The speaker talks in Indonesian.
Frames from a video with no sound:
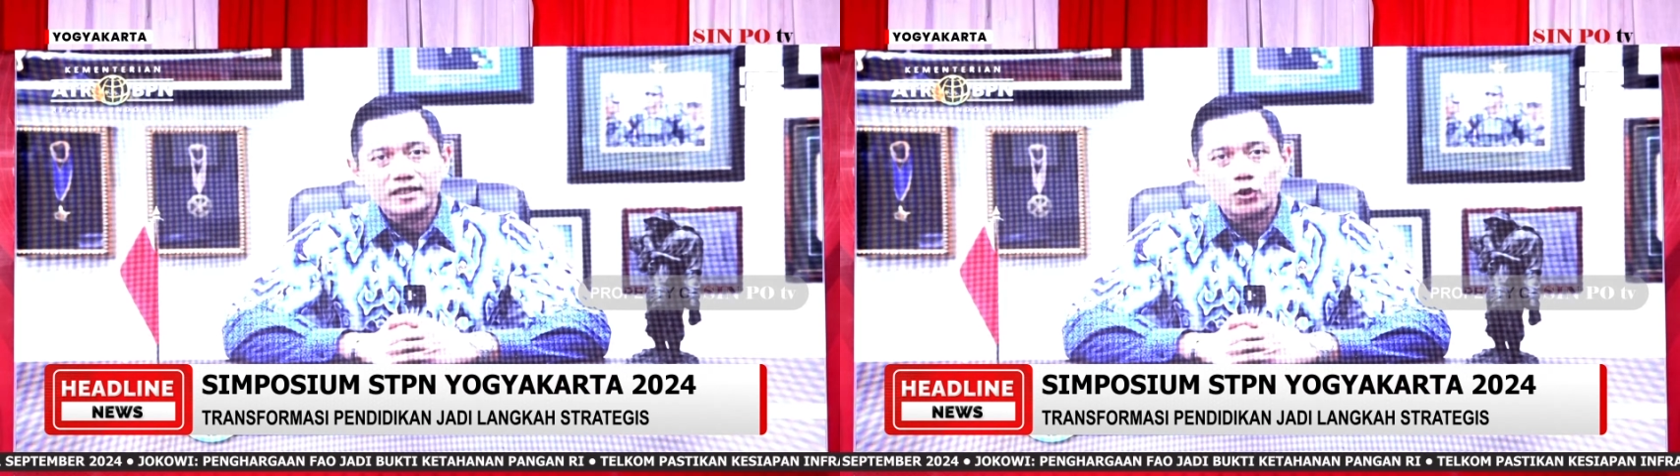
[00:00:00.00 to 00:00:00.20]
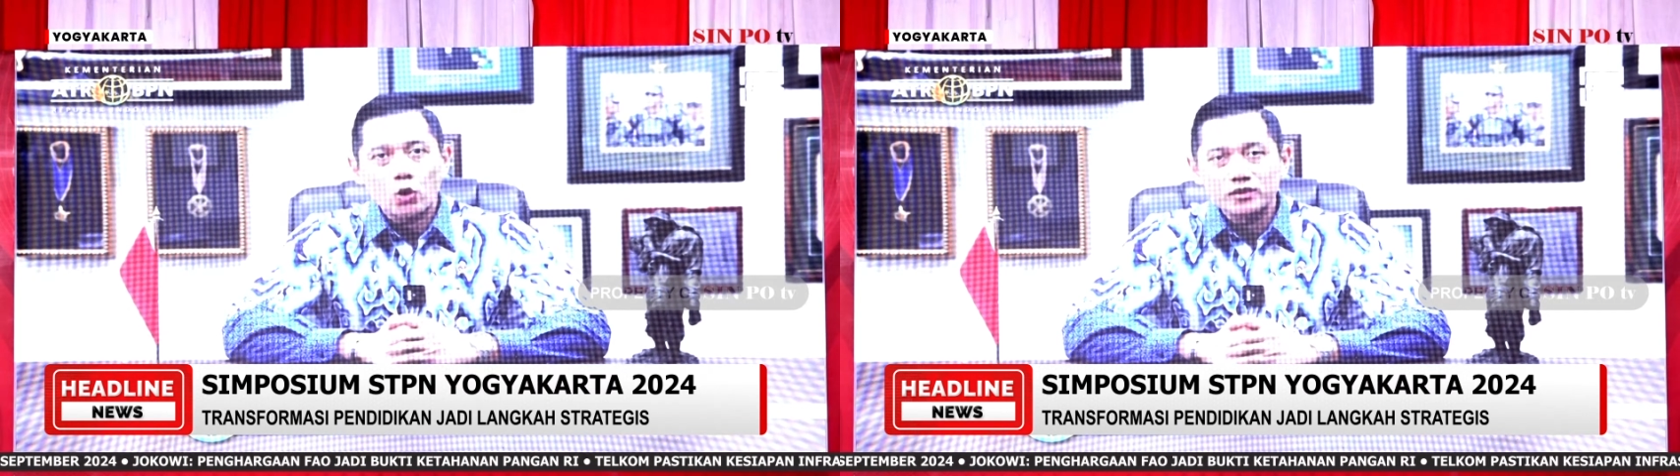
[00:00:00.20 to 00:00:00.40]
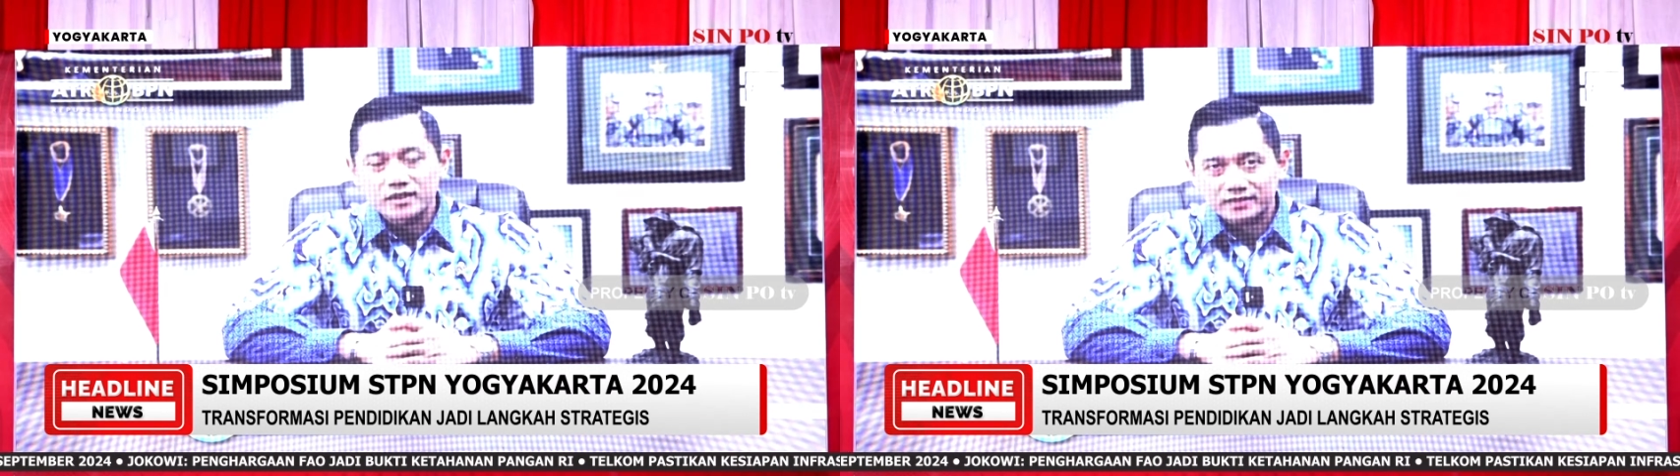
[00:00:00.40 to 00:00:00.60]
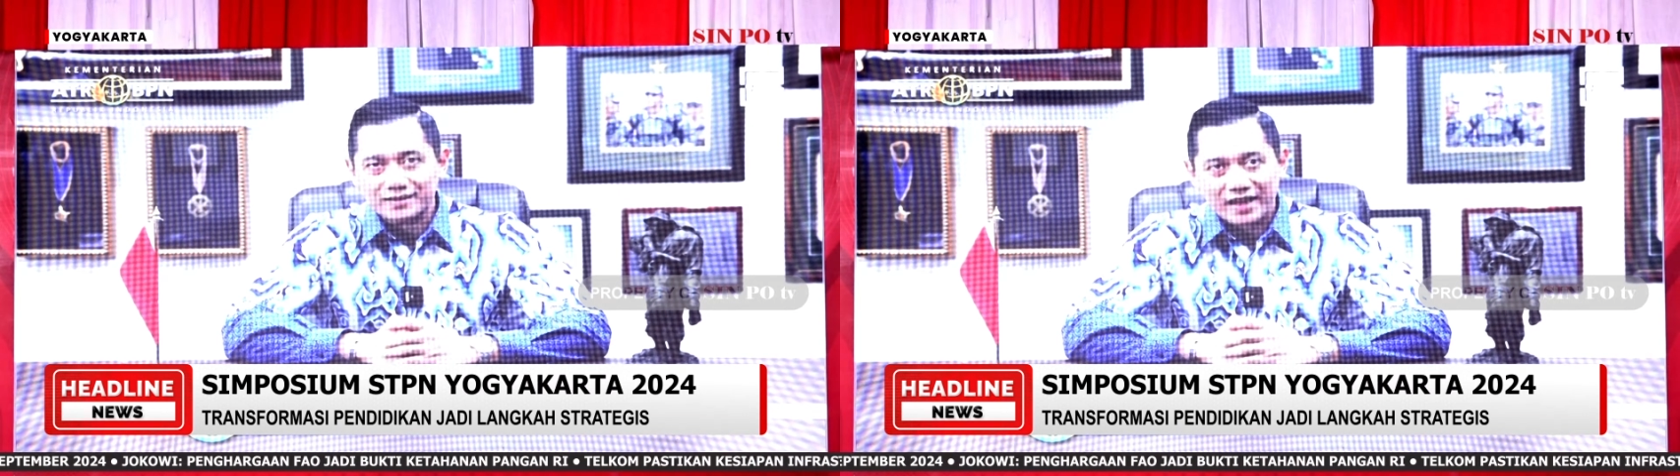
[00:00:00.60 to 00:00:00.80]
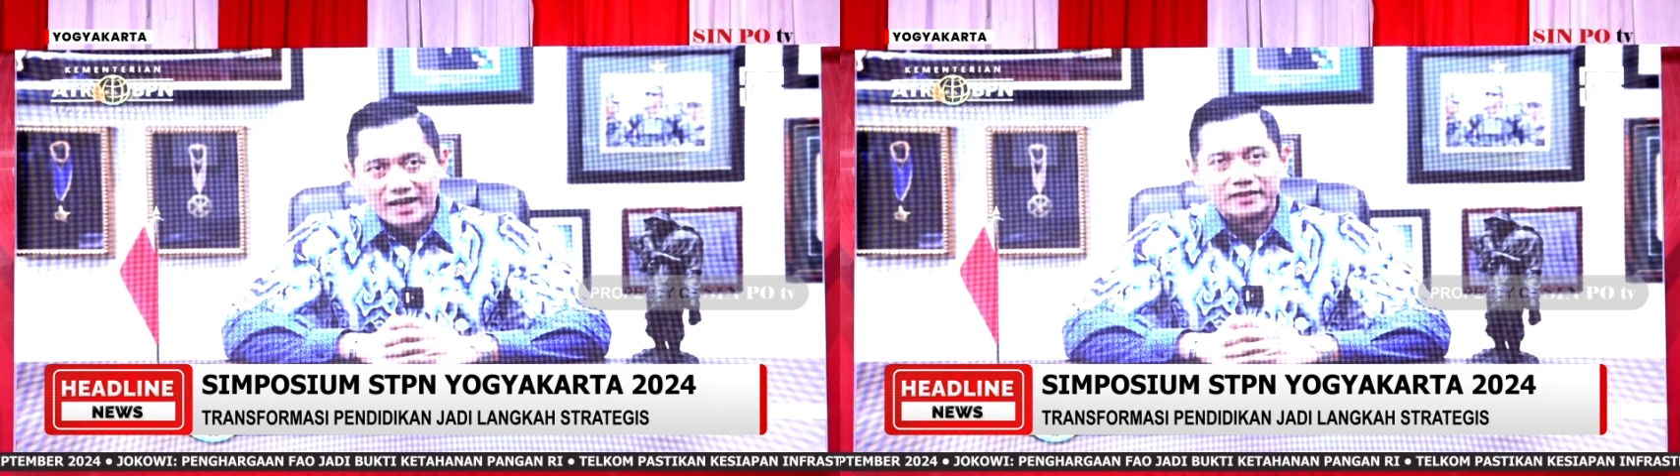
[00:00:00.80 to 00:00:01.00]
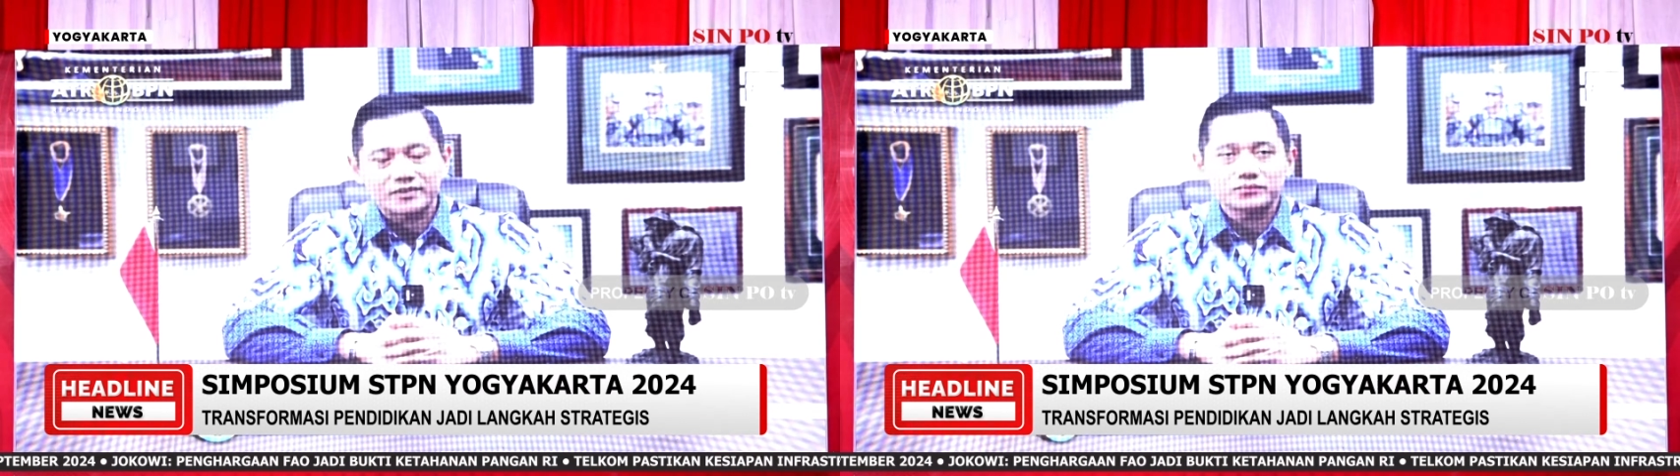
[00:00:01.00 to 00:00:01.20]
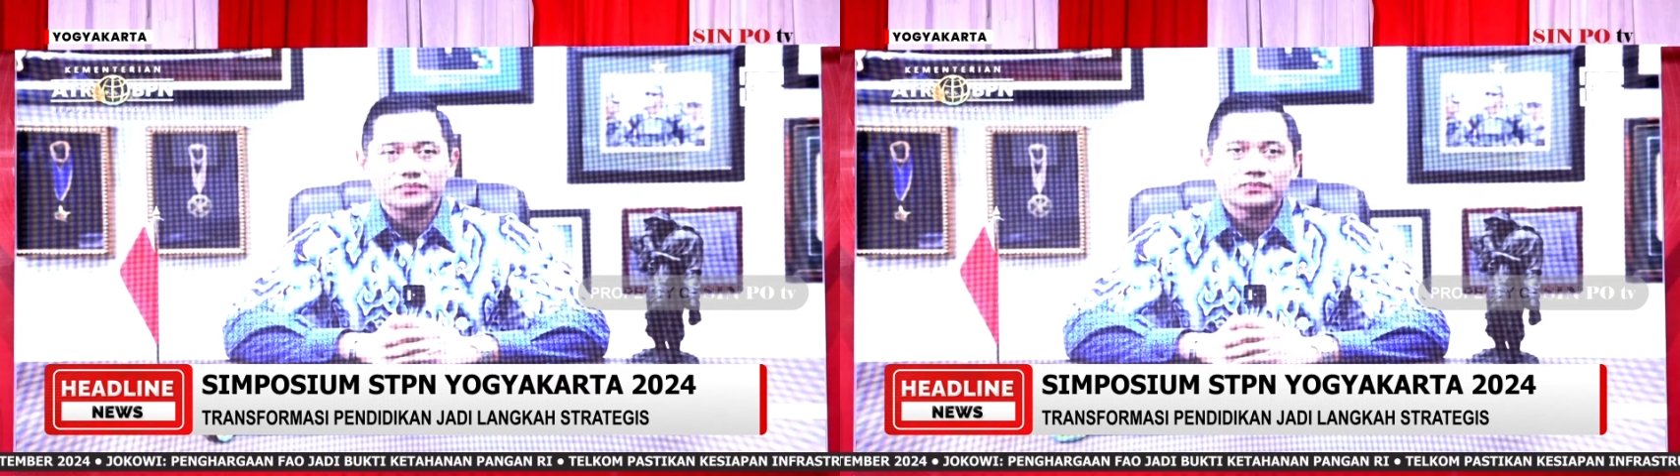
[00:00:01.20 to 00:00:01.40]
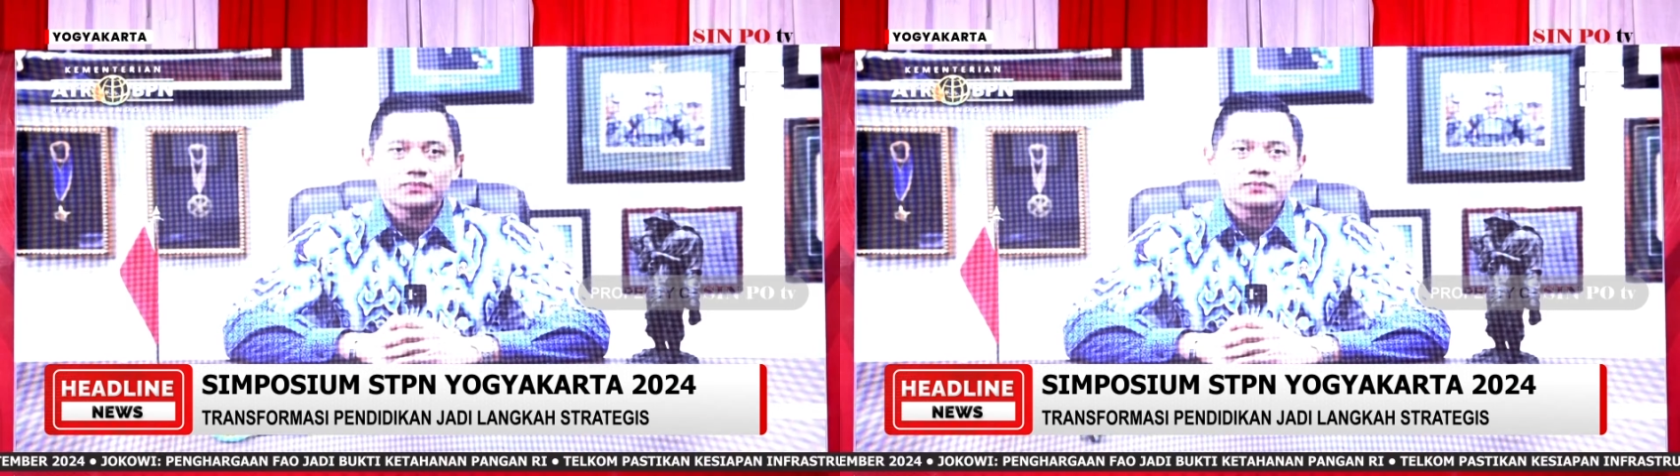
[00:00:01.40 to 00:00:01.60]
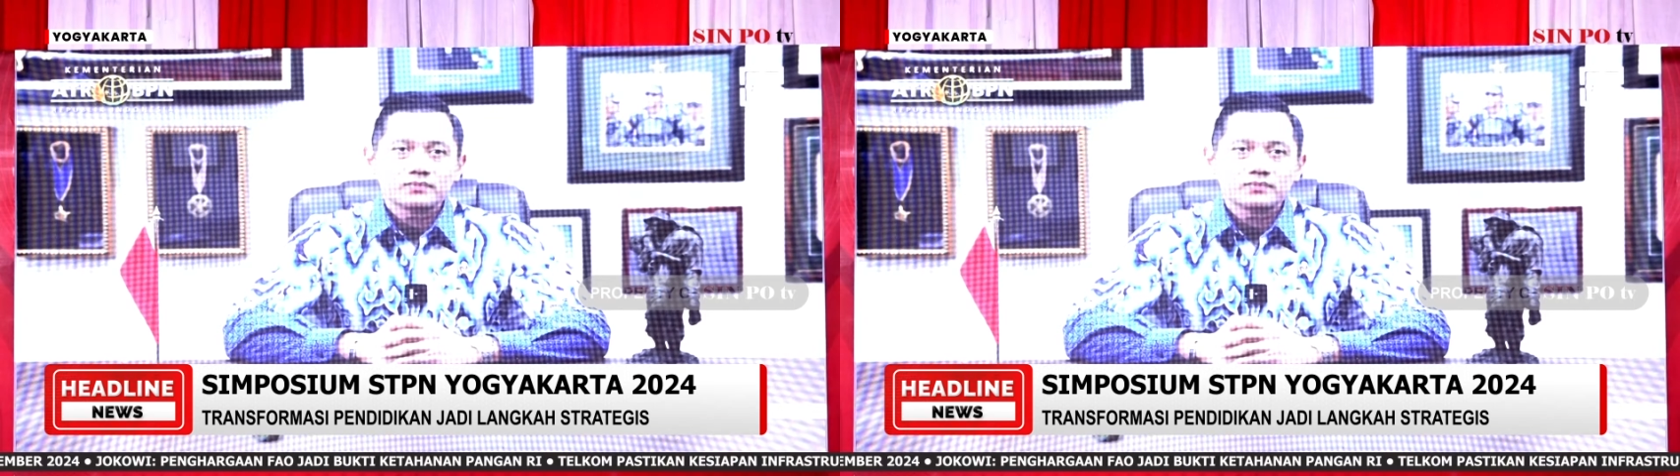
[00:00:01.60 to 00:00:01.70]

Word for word: stakeholders terkait,